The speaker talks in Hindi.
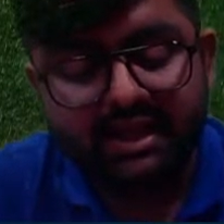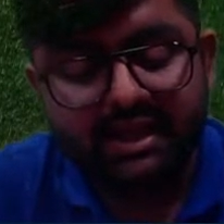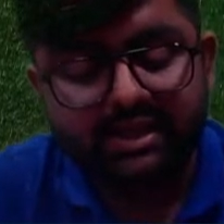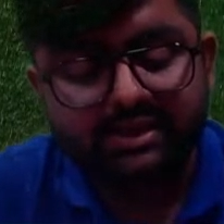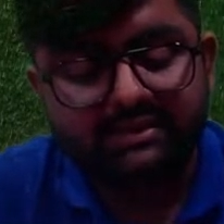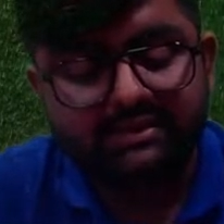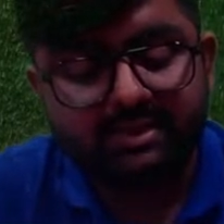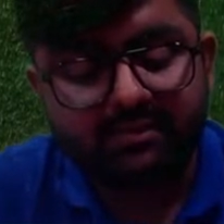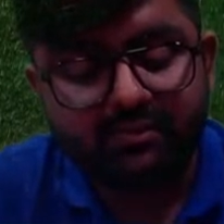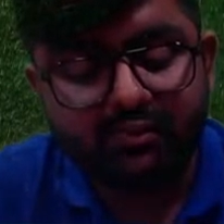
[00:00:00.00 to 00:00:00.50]

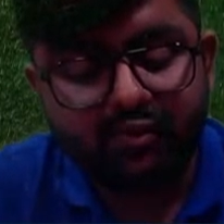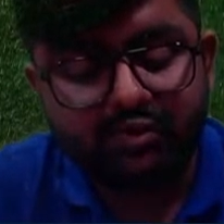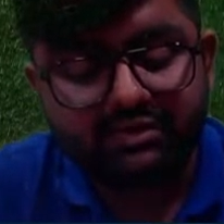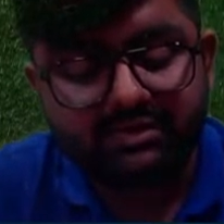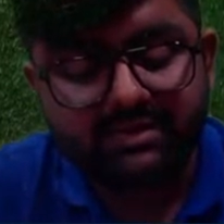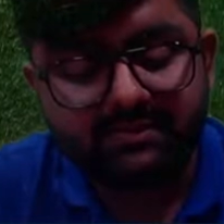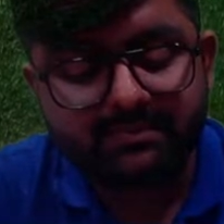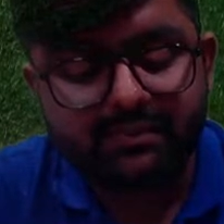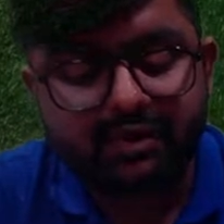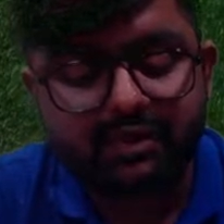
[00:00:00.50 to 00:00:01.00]
इज द
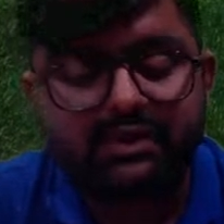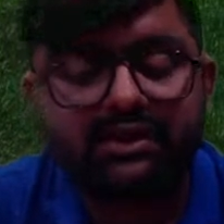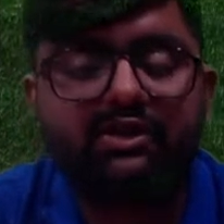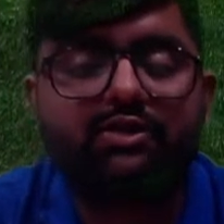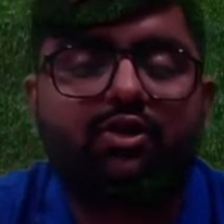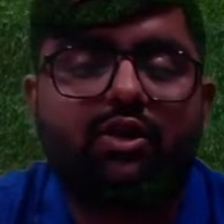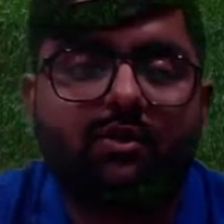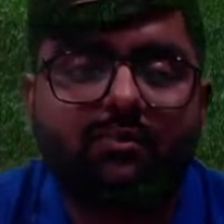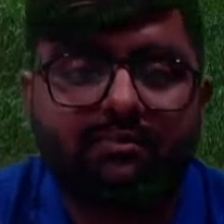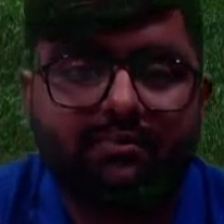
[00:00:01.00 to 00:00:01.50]
मोस्ट इंपॉर्टेंट
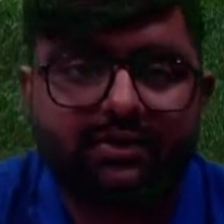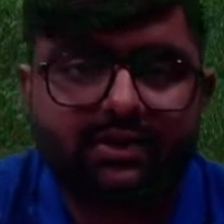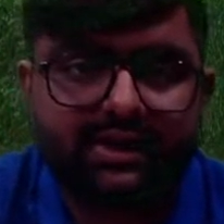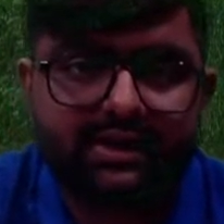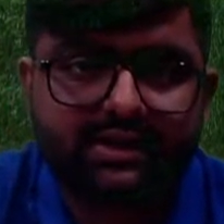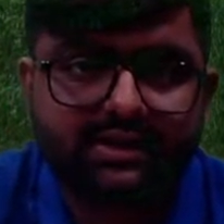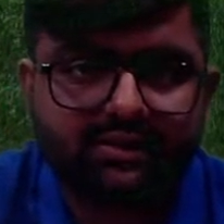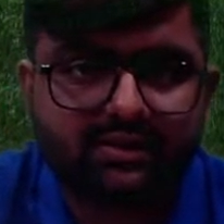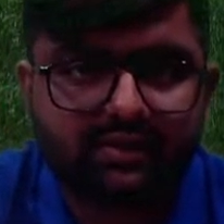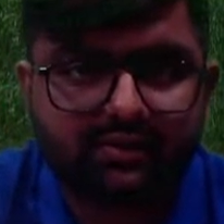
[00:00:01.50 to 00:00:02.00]

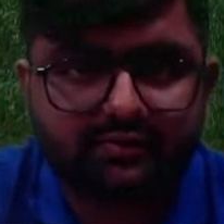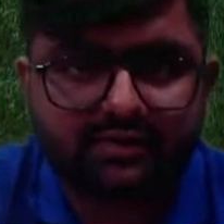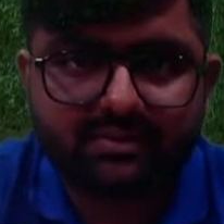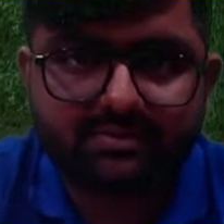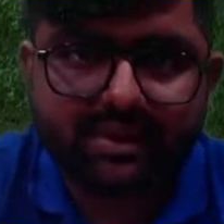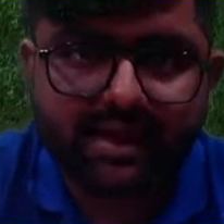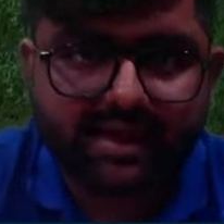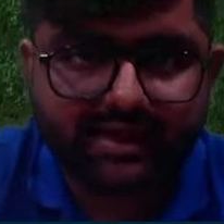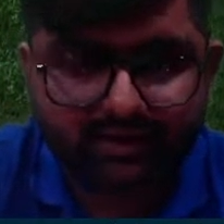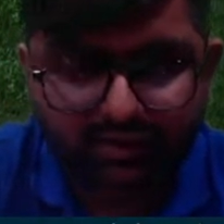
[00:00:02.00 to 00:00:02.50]
कॉम्पोनेंट ऑफ द
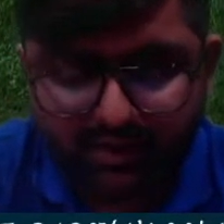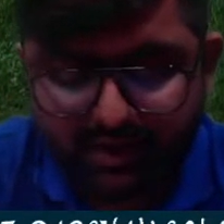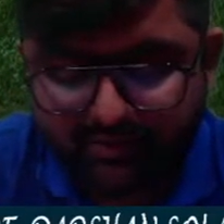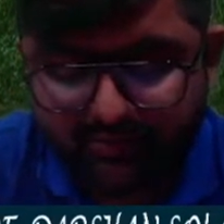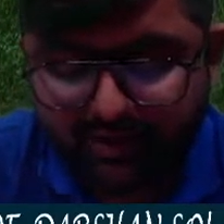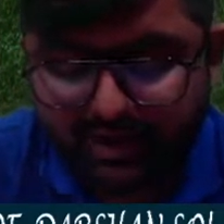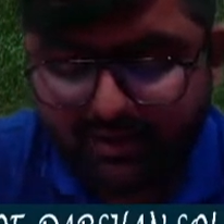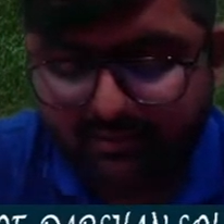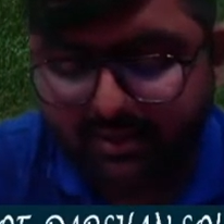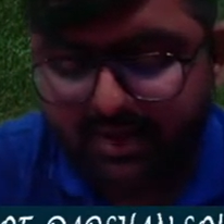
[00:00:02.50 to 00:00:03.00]
माइक्रो
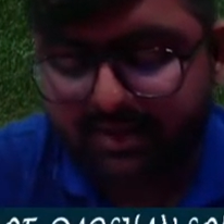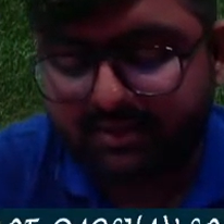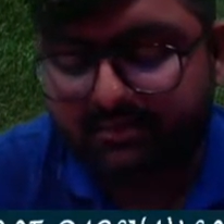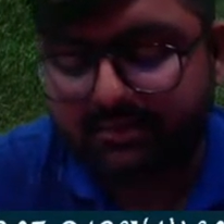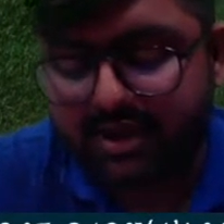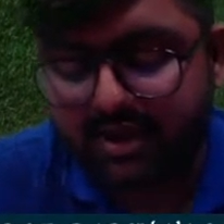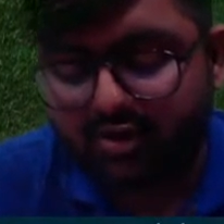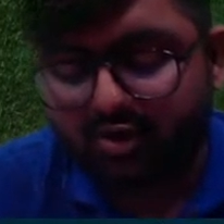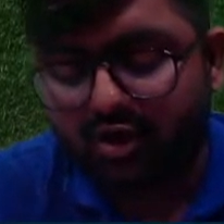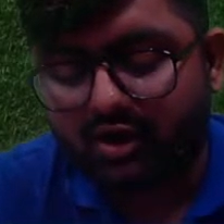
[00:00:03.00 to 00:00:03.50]
एनवायरमेंट
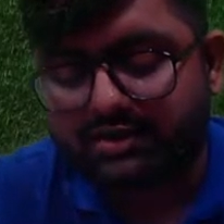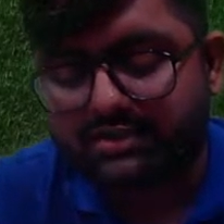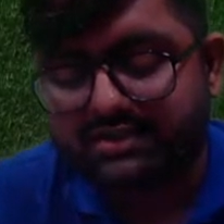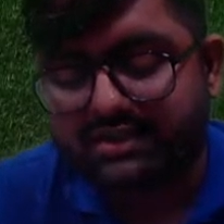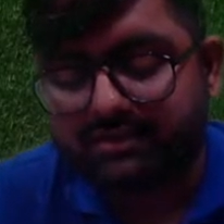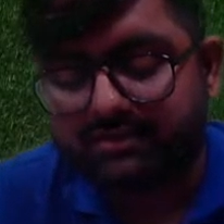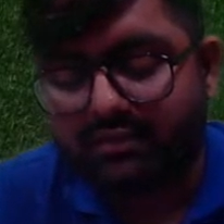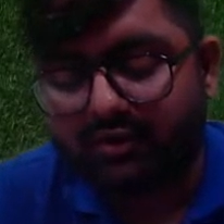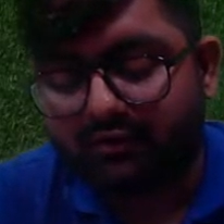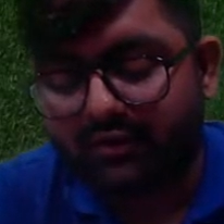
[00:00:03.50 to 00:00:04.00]
बिकॉज
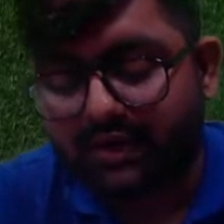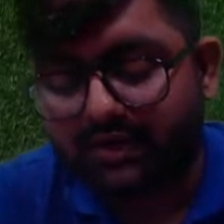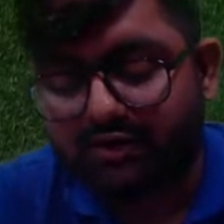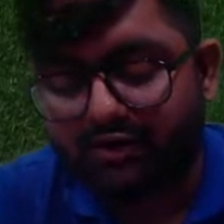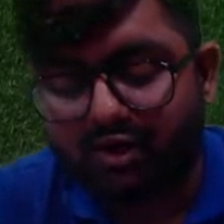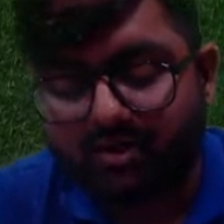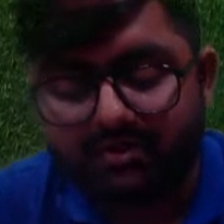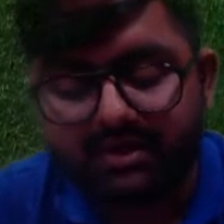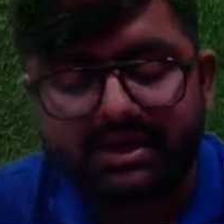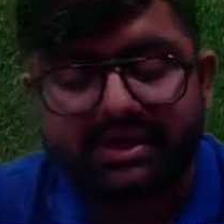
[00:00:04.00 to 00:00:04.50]
दे प्रोवाइड
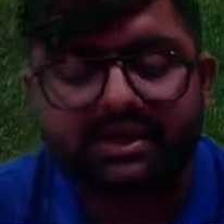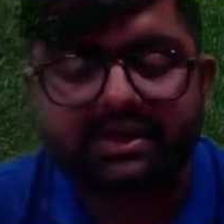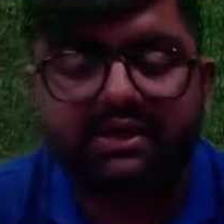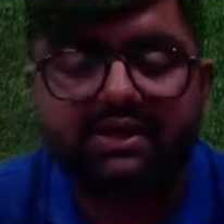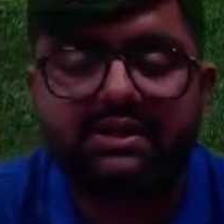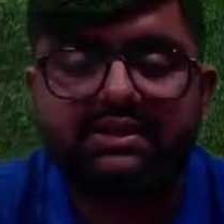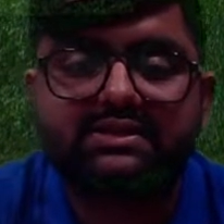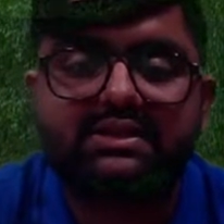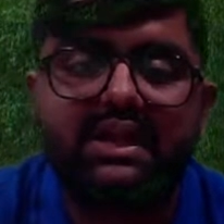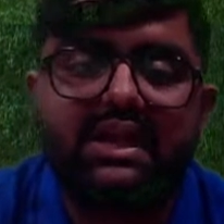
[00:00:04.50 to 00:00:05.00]
रॉ
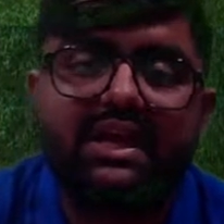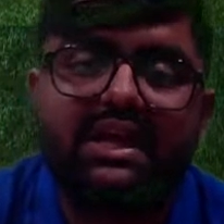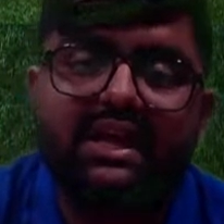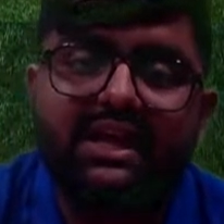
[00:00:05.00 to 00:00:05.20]
मटेरियल्स